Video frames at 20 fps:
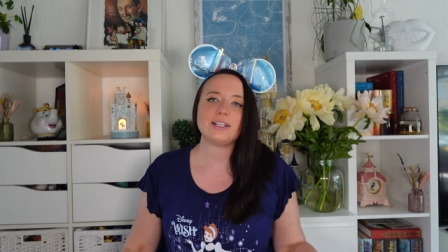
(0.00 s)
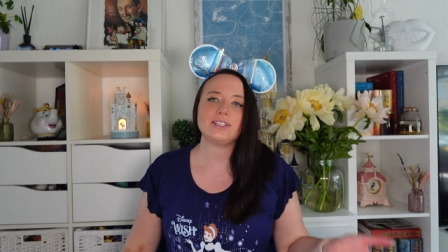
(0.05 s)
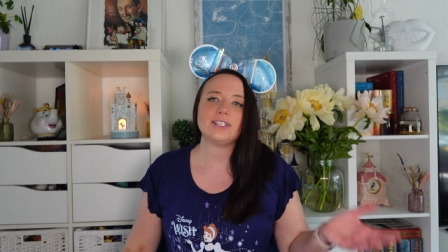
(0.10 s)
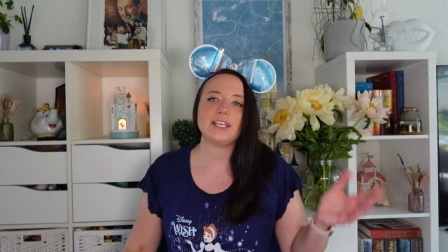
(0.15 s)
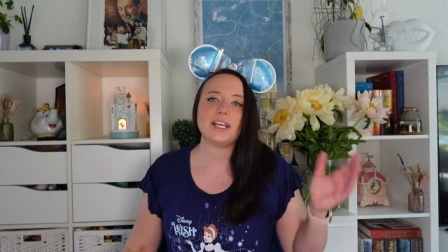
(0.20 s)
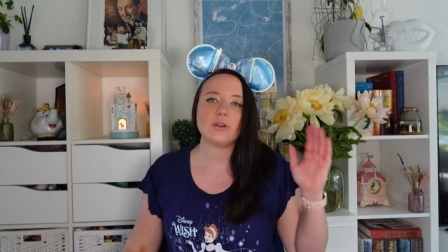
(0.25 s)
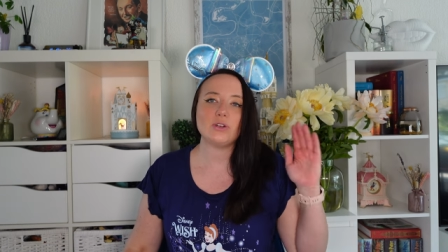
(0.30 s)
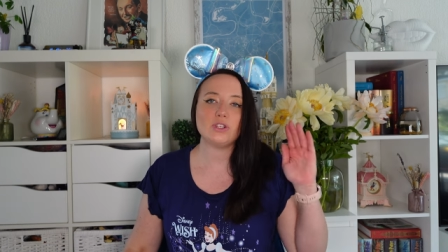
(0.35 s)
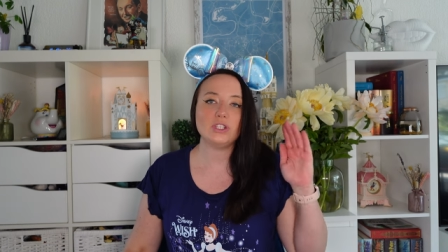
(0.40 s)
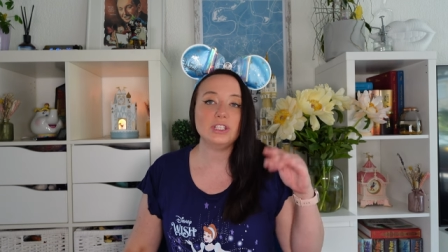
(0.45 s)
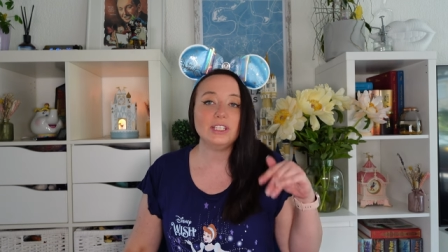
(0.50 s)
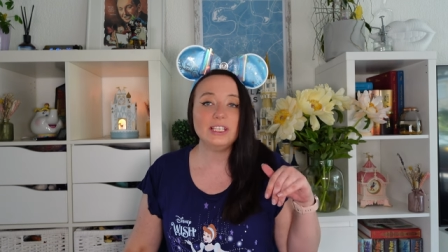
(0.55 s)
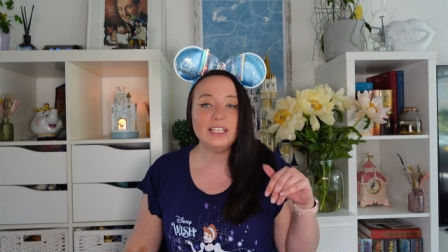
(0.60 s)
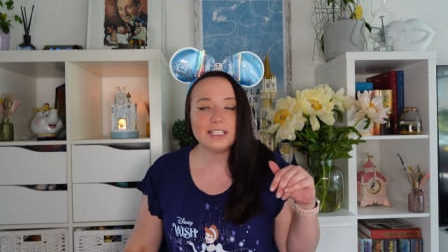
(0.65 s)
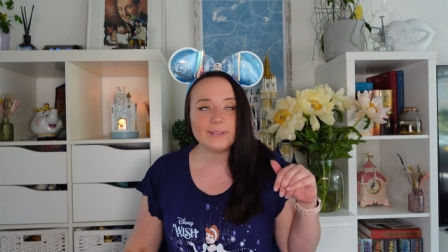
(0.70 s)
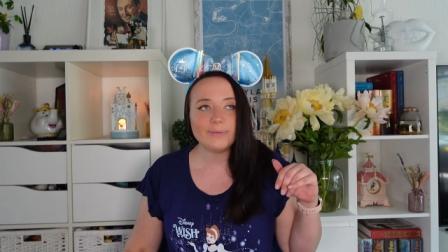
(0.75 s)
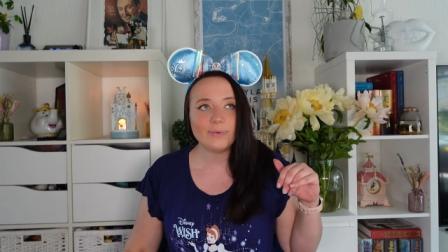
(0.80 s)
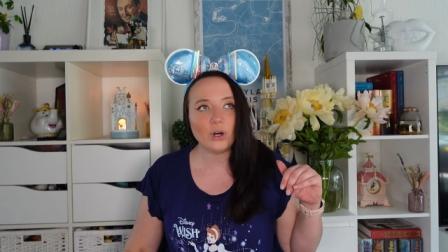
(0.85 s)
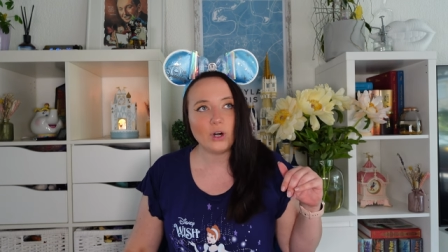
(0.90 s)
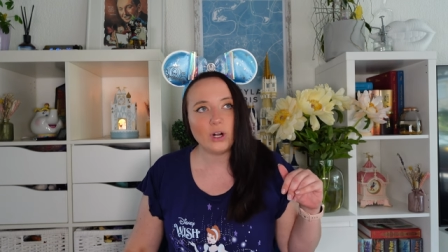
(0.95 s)
ich zeige euch in
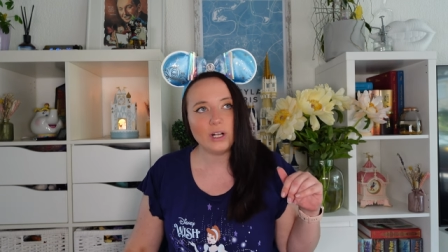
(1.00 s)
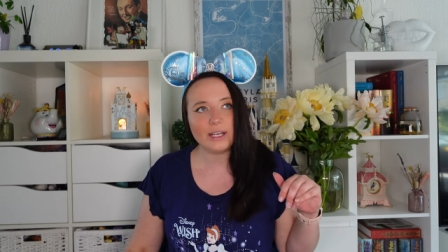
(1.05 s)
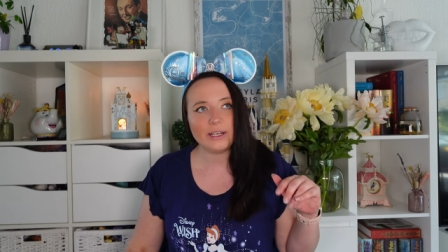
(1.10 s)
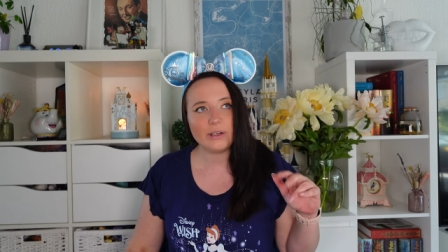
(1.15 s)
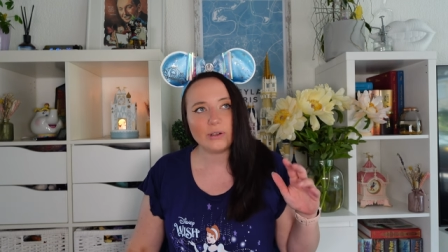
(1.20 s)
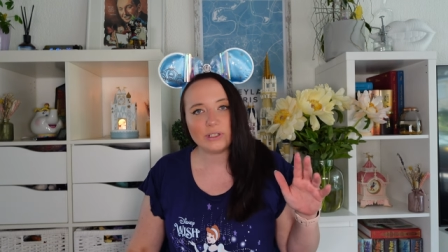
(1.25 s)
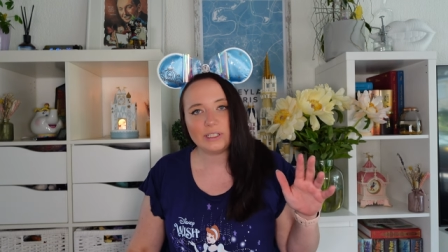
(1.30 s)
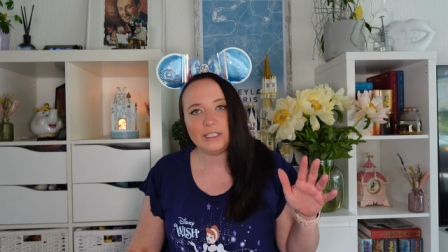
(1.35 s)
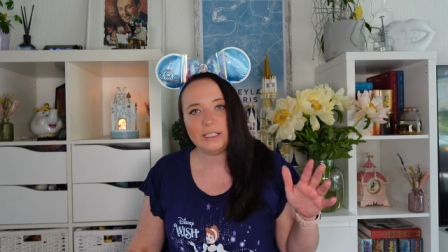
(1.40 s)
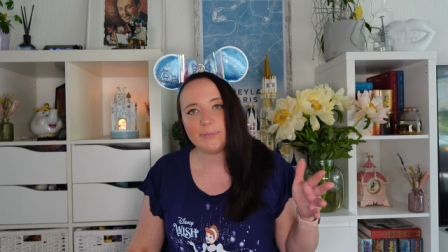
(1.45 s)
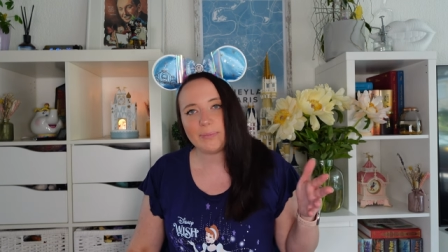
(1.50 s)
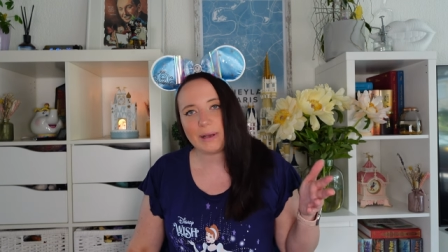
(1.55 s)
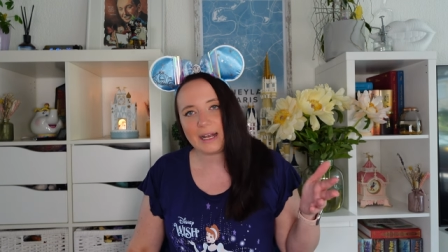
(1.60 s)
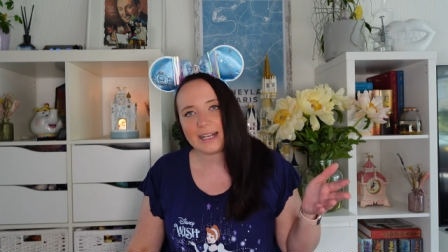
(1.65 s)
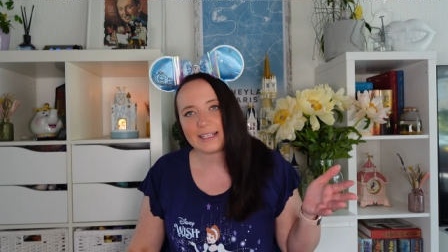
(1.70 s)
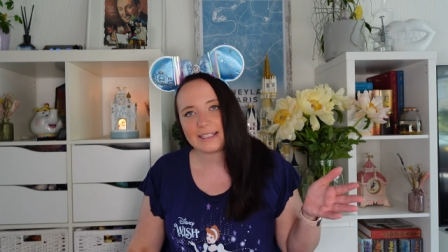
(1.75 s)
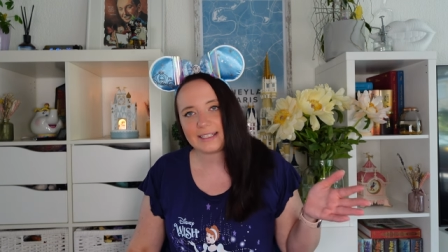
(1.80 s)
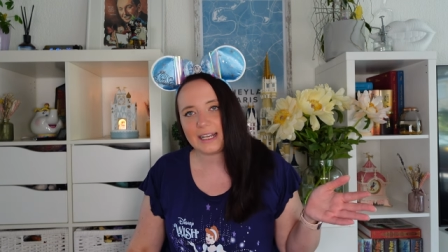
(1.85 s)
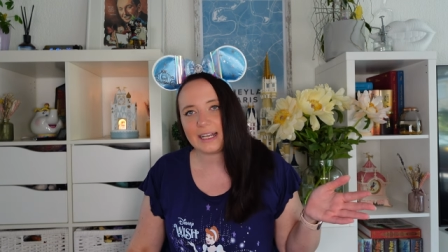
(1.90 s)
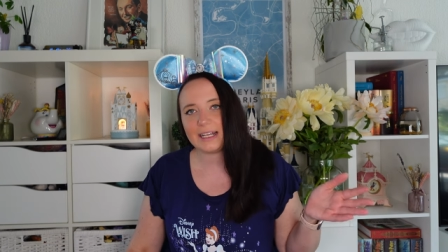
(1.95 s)
diesem Haul noch die
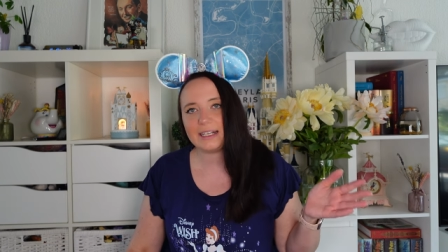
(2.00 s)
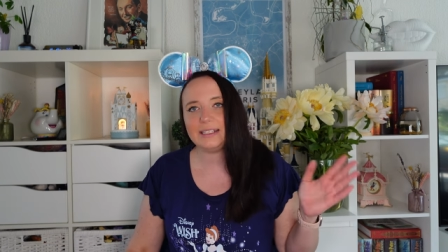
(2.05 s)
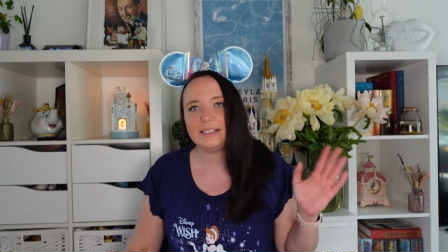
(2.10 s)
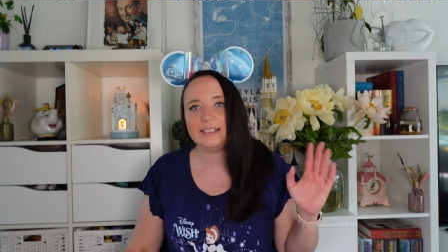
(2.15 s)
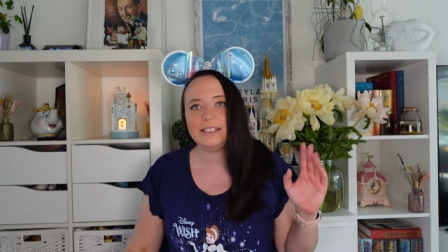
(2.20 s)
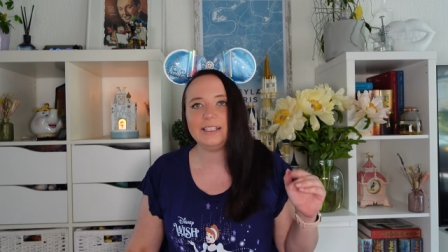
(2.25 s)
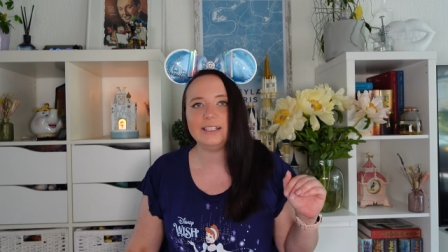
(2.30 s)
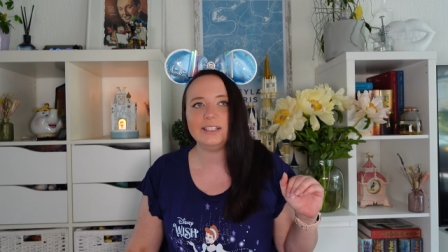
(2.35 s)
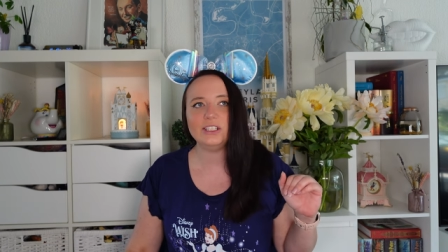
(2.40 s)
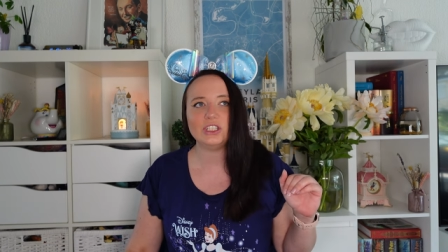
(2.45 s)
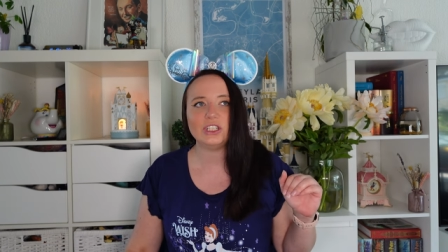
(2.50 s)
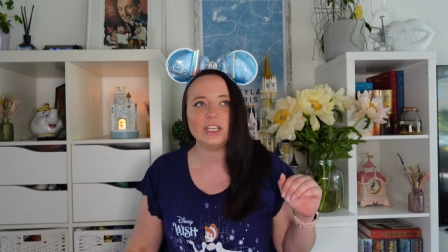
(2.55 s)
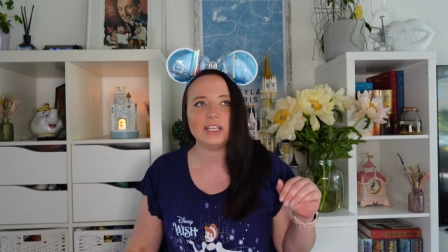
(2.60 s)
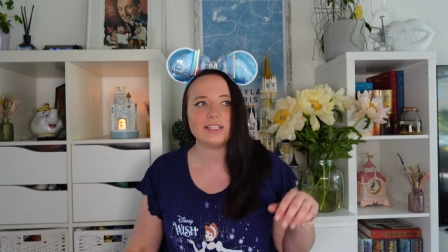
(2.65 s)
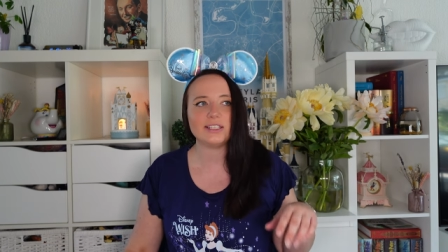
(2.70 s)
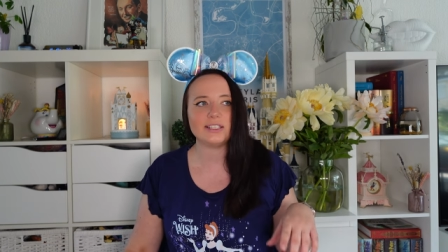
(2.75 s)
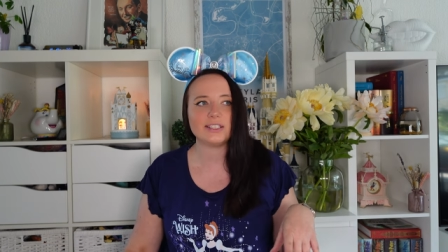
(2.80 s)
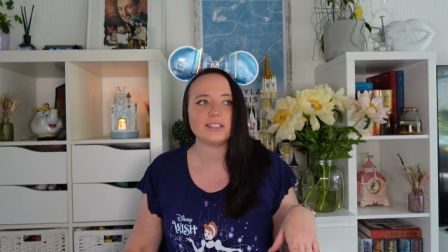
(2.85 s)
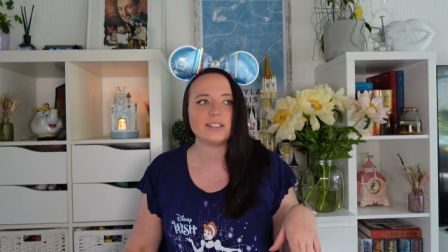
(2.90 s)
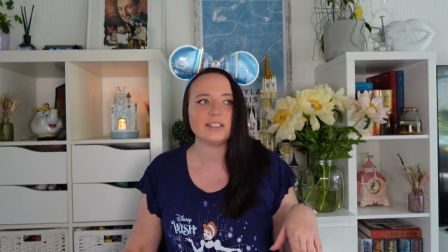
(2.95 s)
paar Sachen, die ich
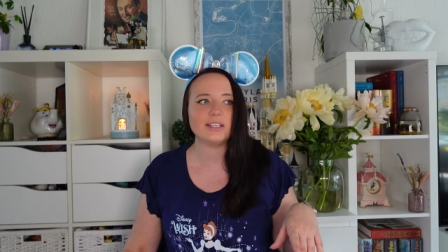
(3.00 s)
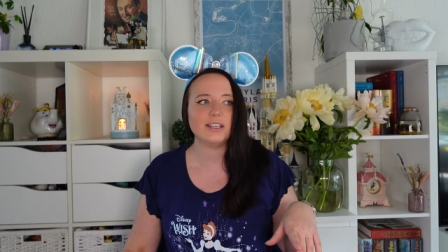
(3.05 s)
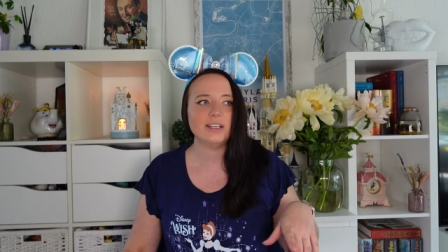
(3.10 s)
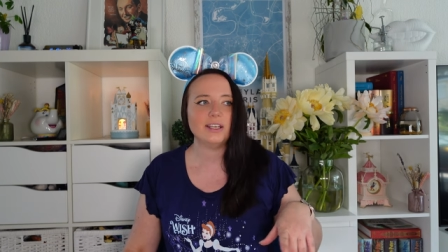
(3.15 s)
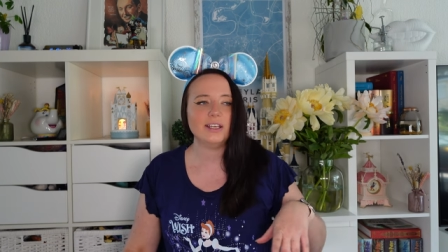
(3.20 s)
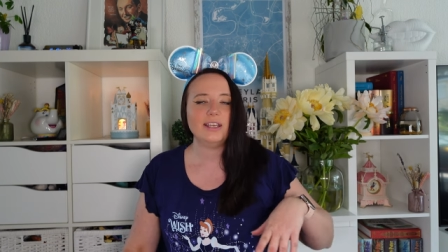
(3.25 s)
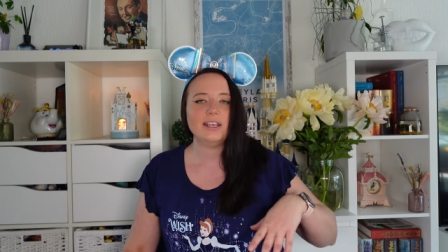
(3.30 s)
jetzt